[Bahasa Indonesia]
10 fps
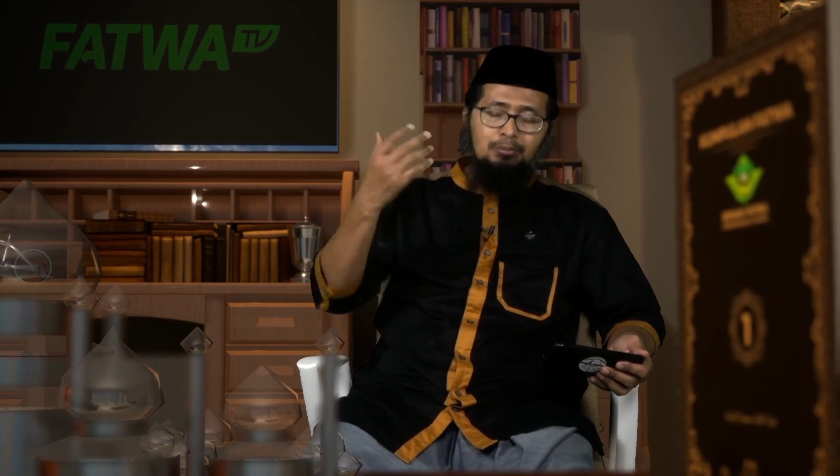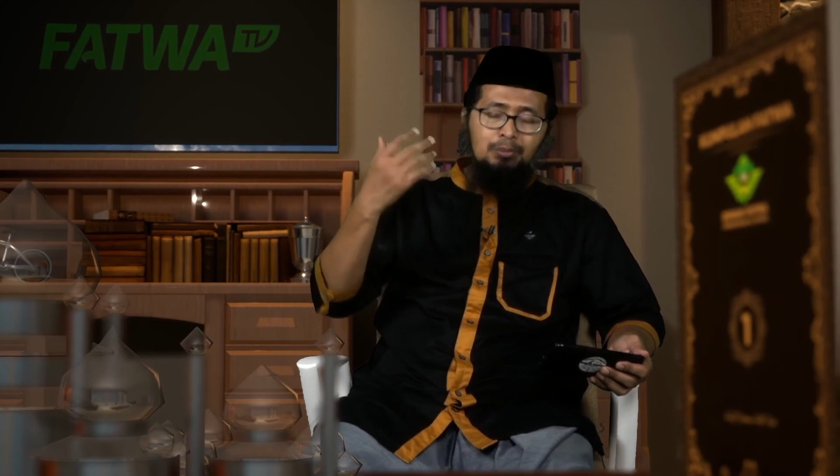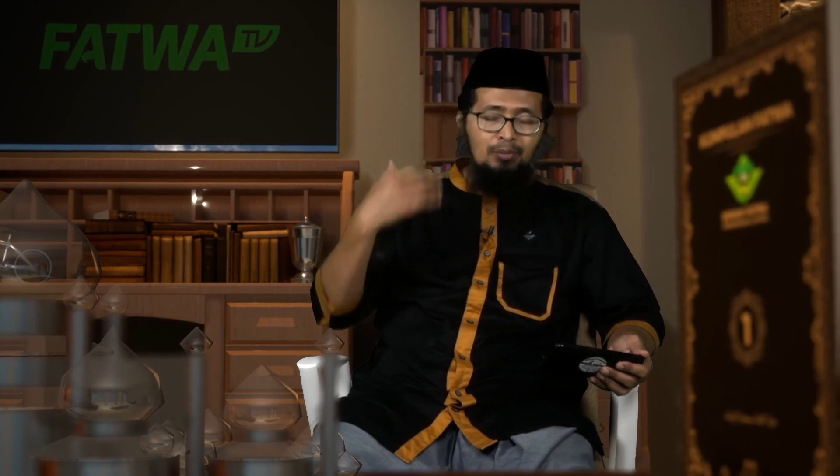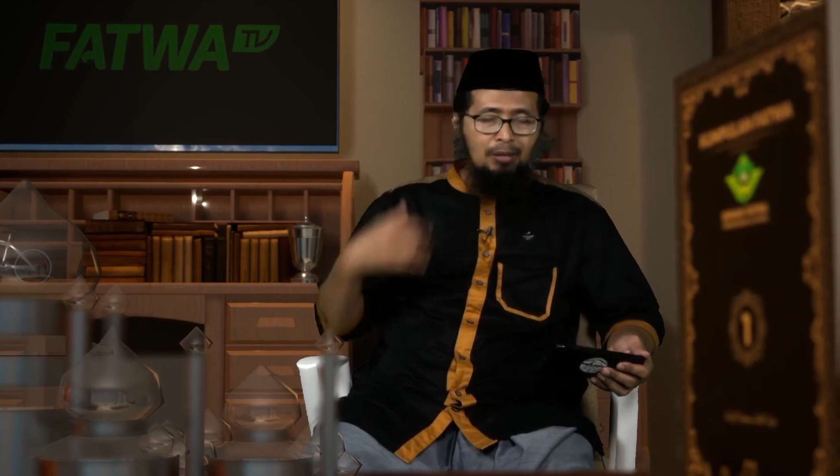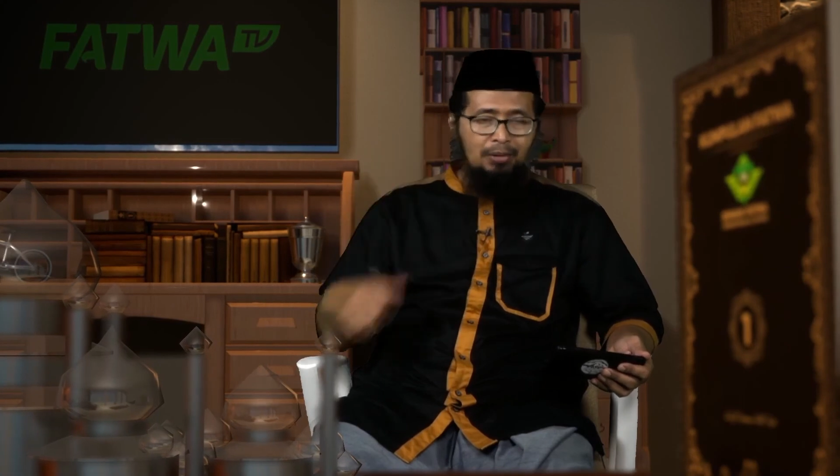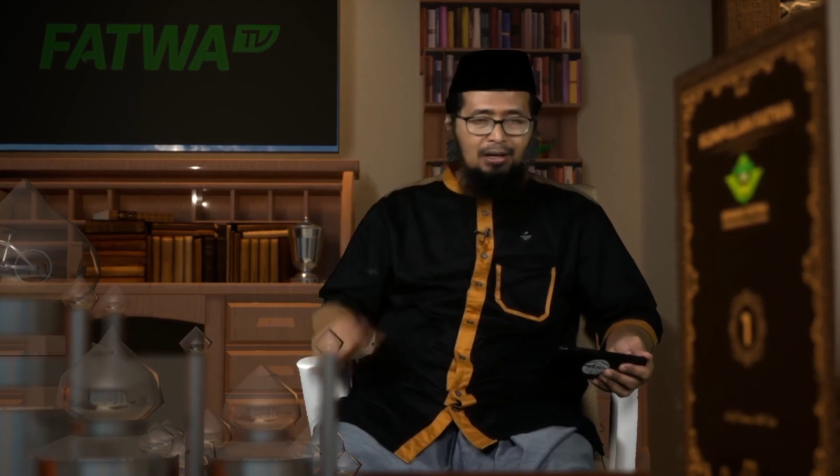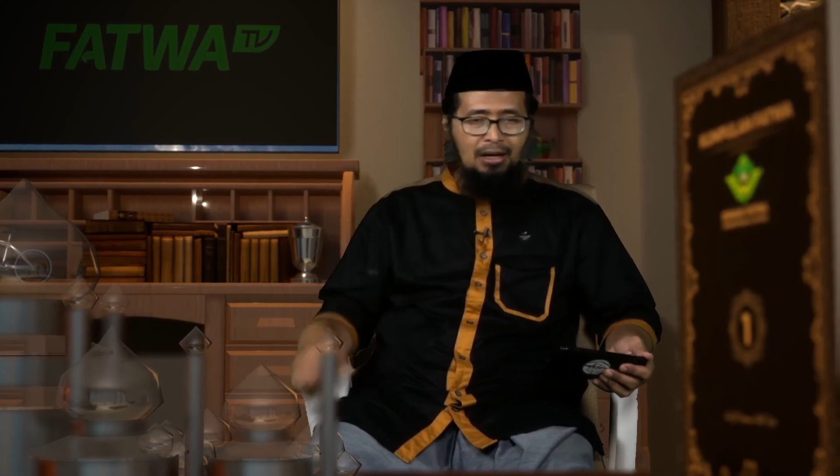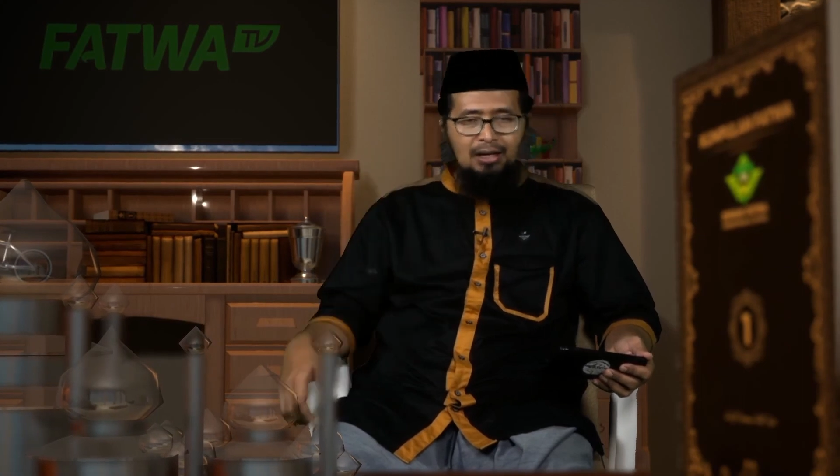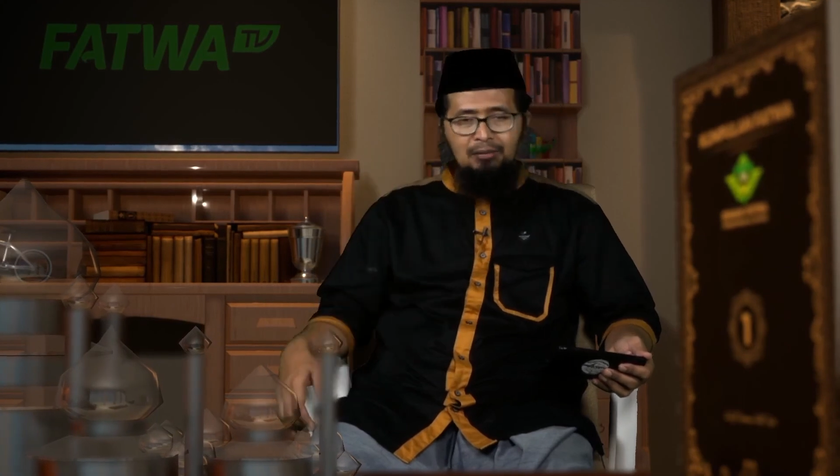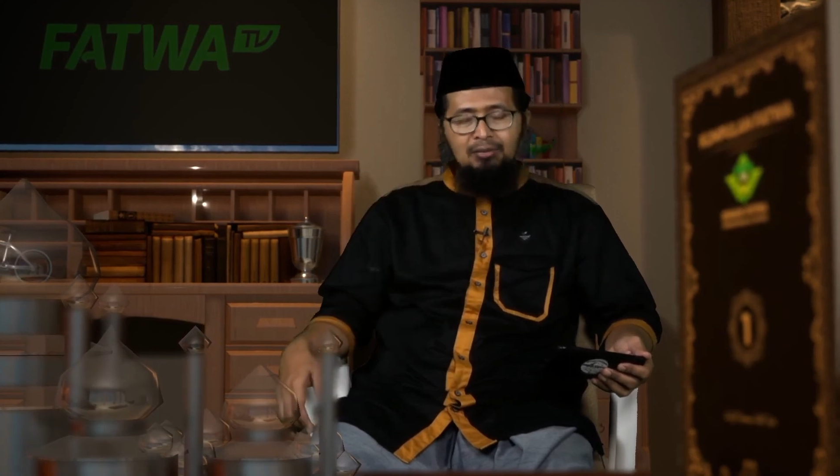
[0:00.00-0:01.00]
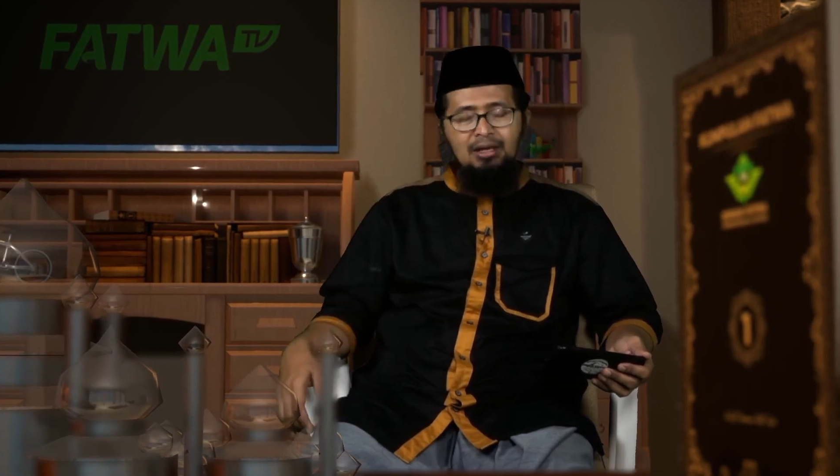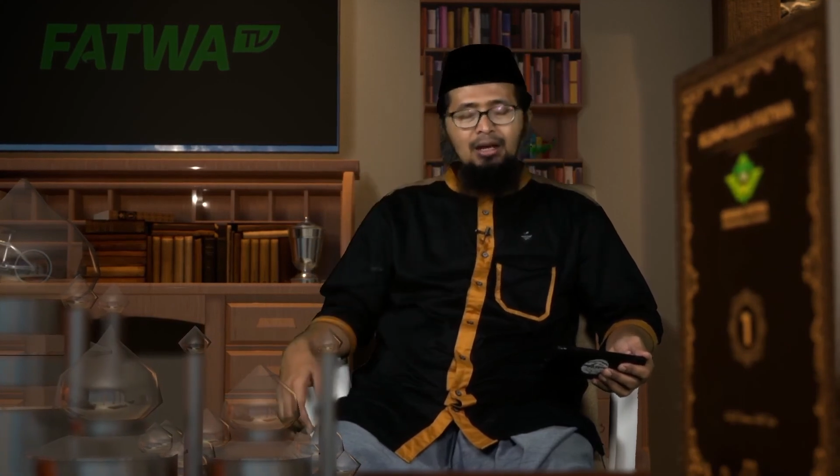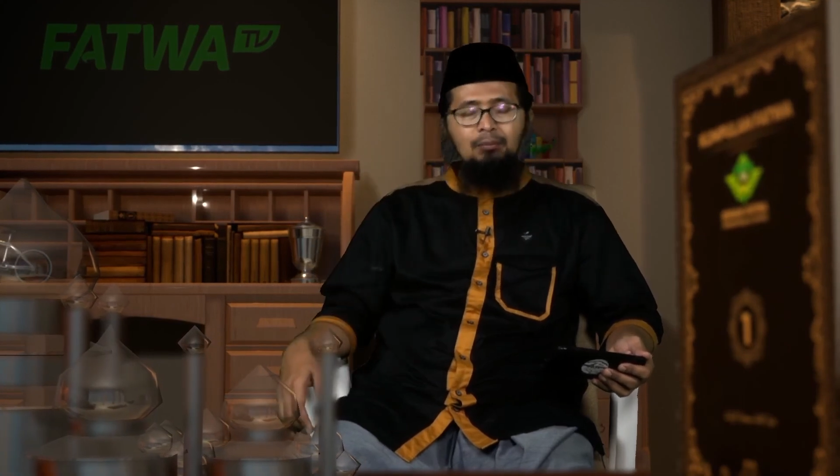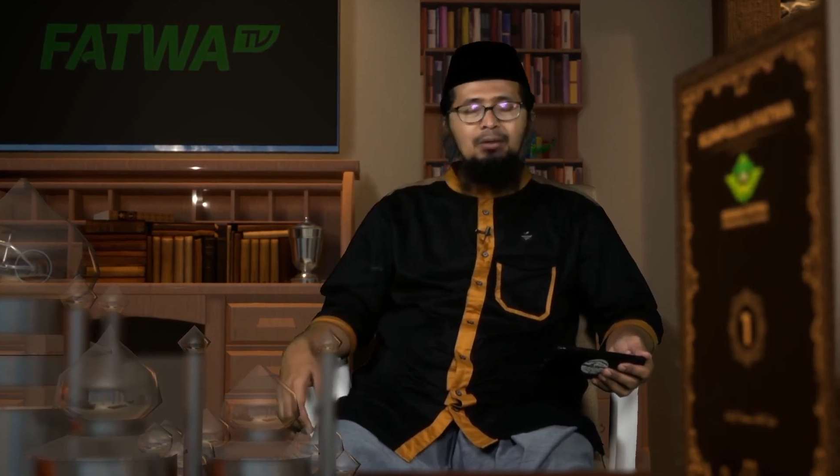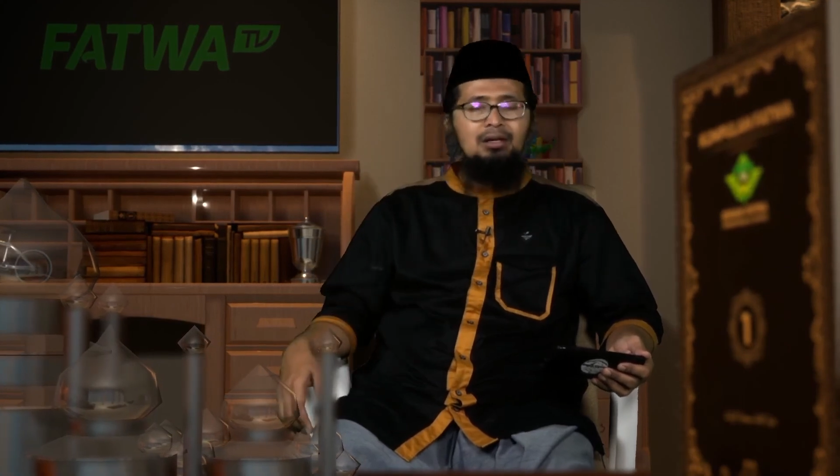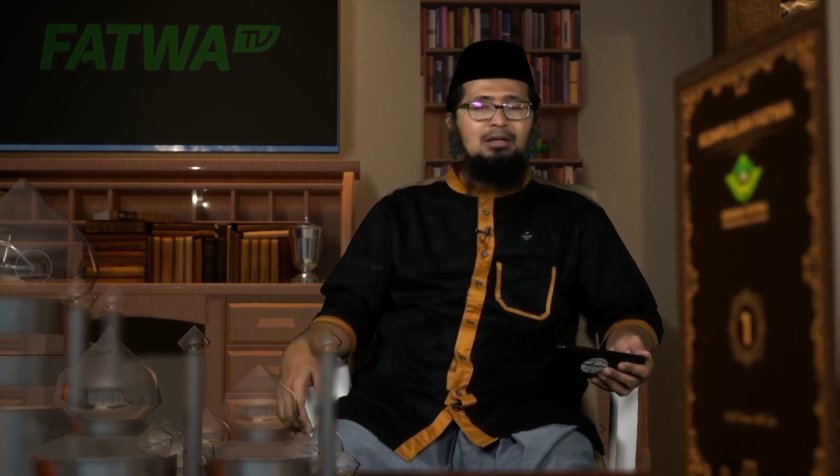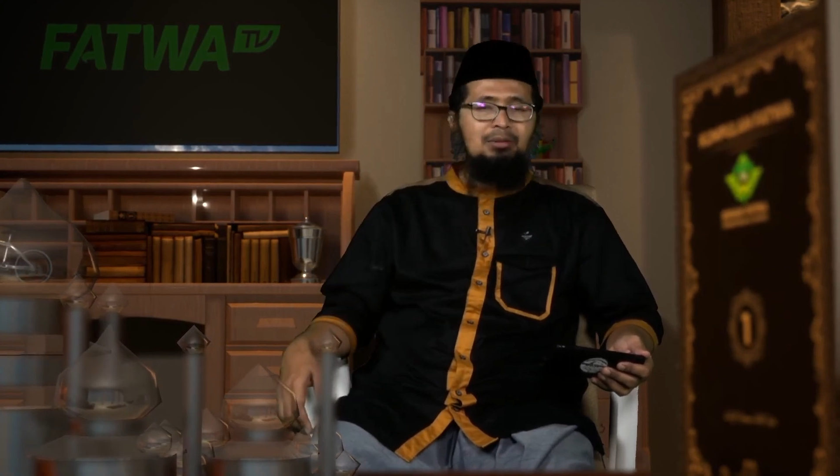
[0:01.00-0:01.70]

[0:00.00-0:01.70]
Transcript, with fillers: pemilik barang akan mengirimkan